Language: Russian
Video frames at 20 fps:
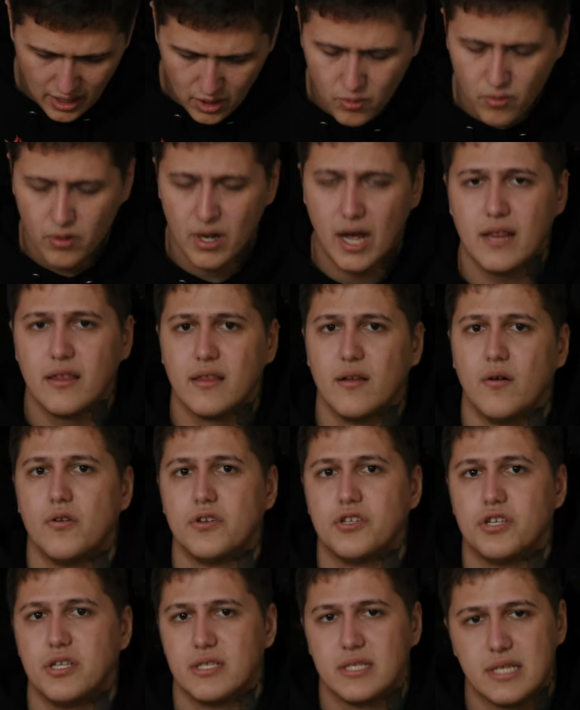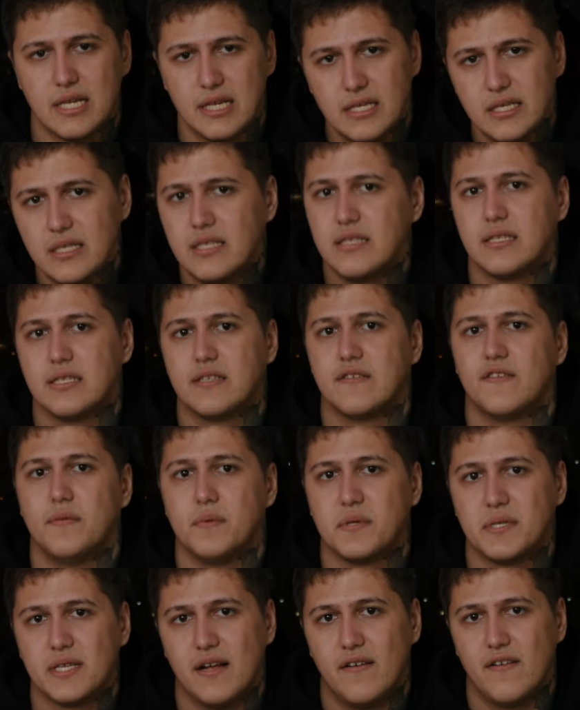Аккуратно очень следите за
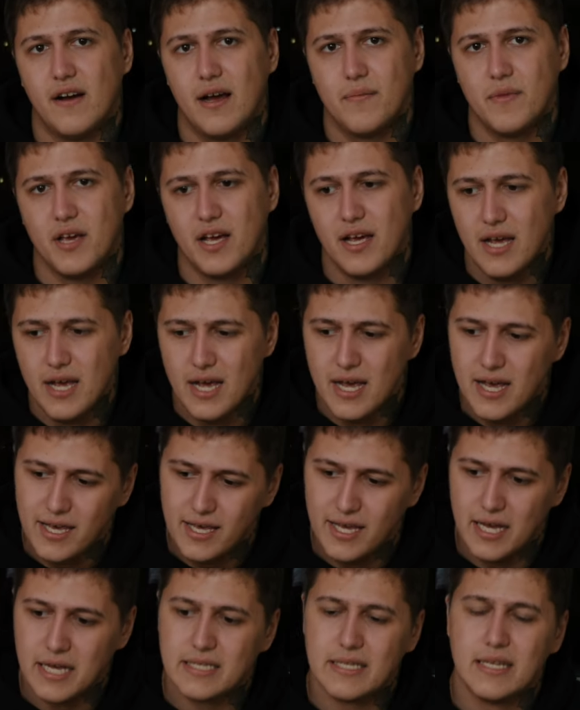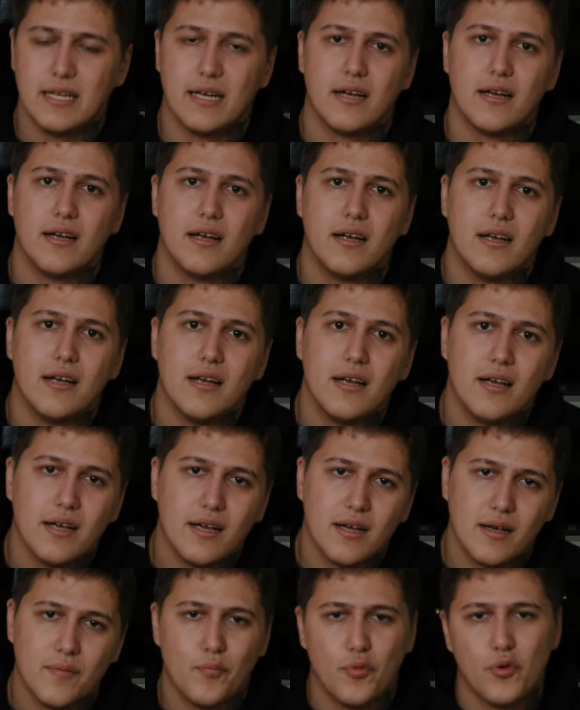своими словами, и если
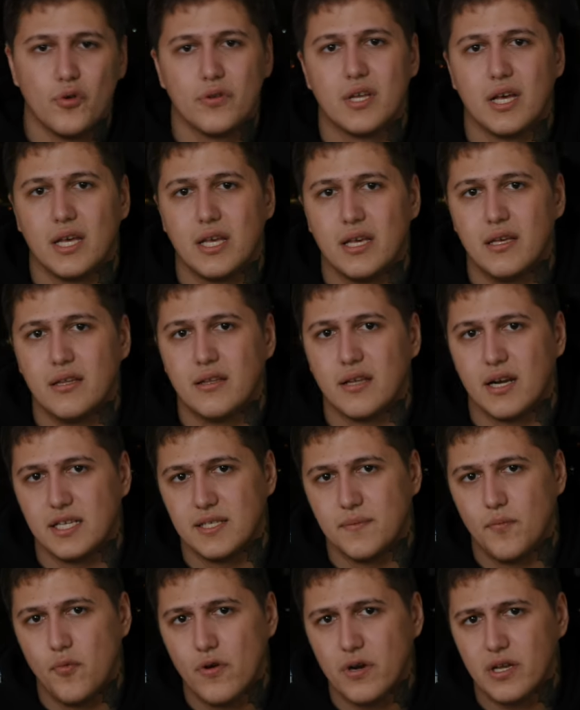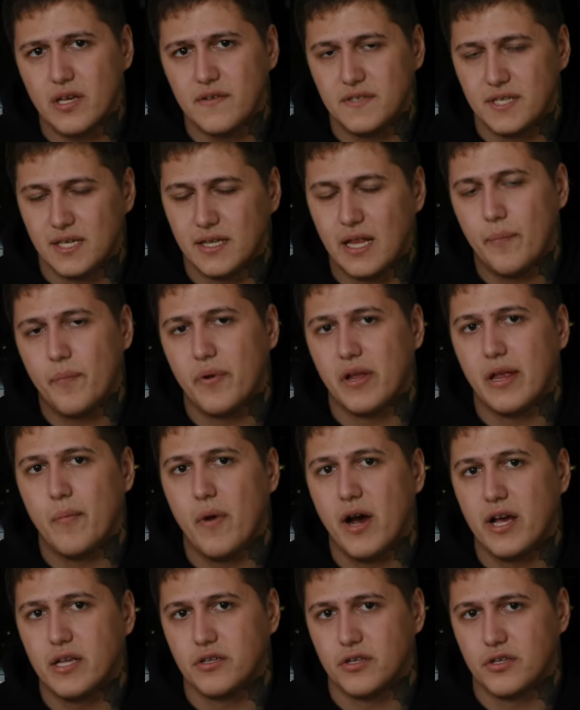будут какие-то разборки, всегда
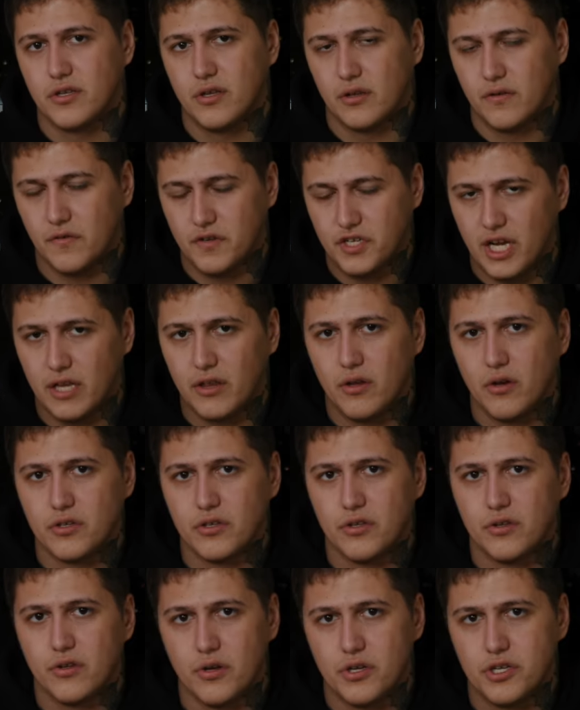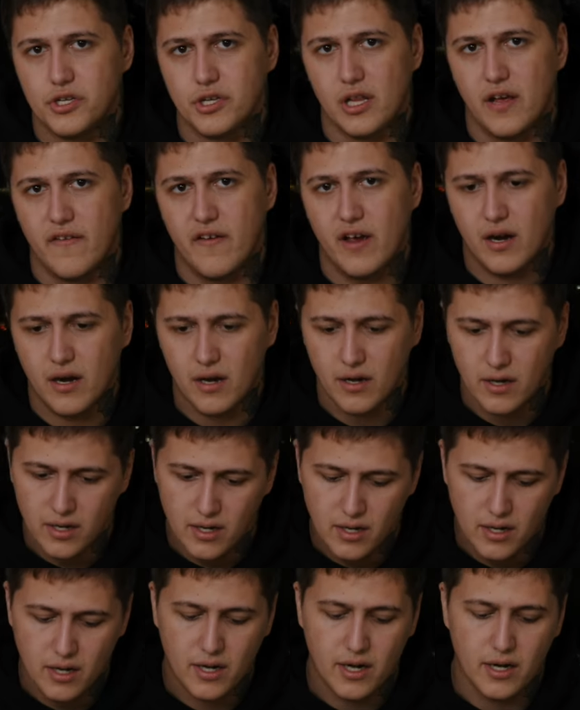понимайте, что отвечать должен тот человек,
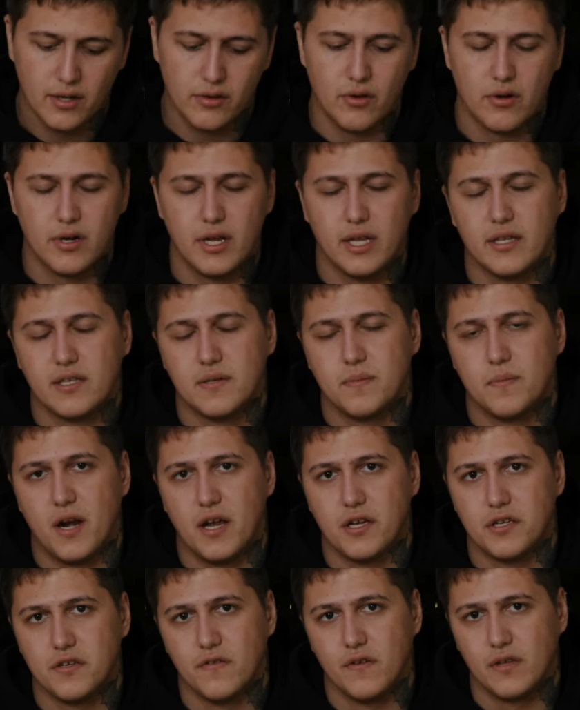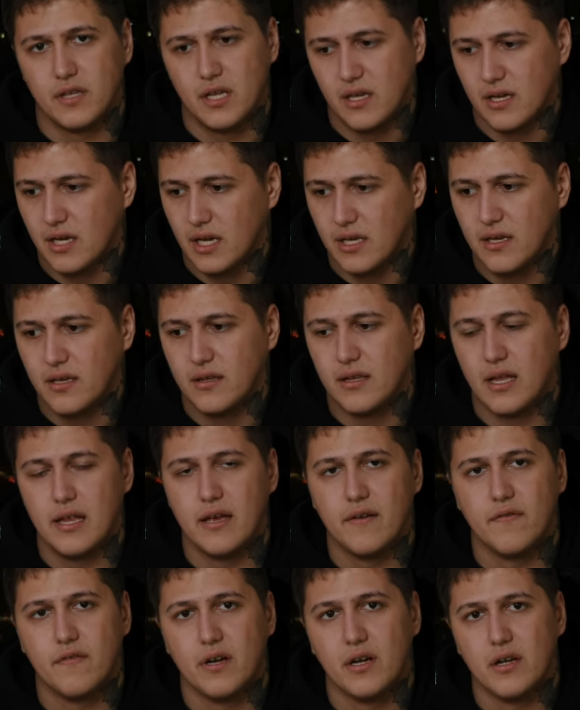который это спрашивает. а не какие-то
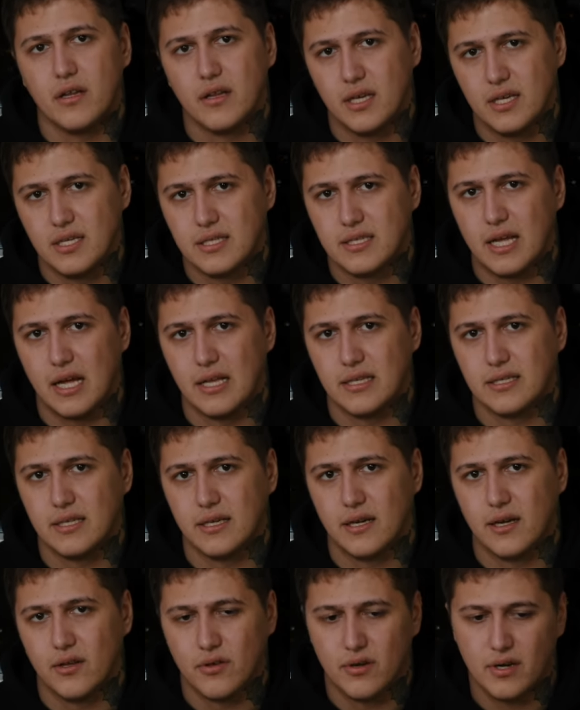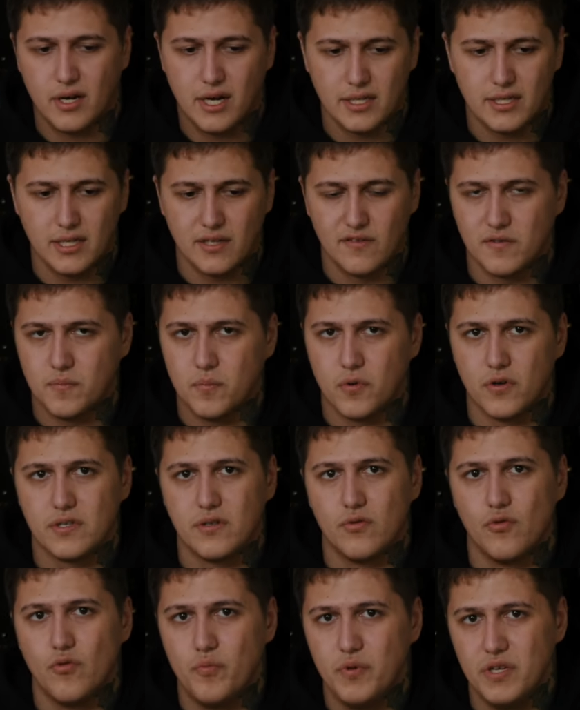левые дагестанцы, которые хотят вас
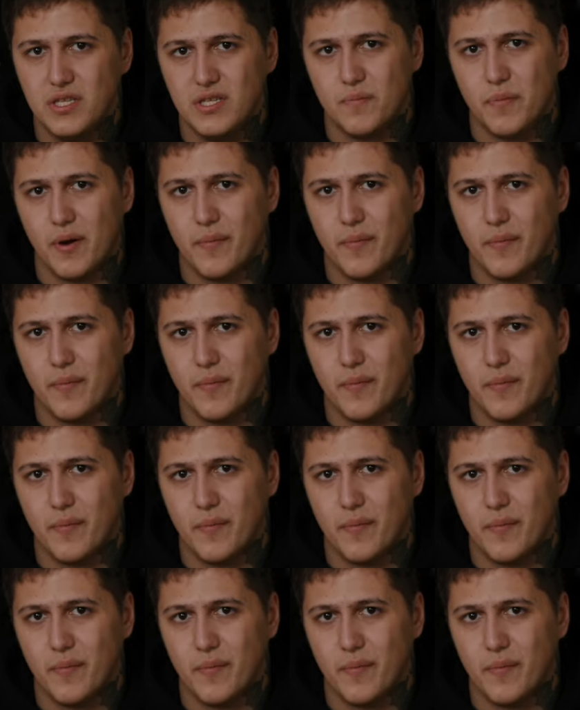просто убить и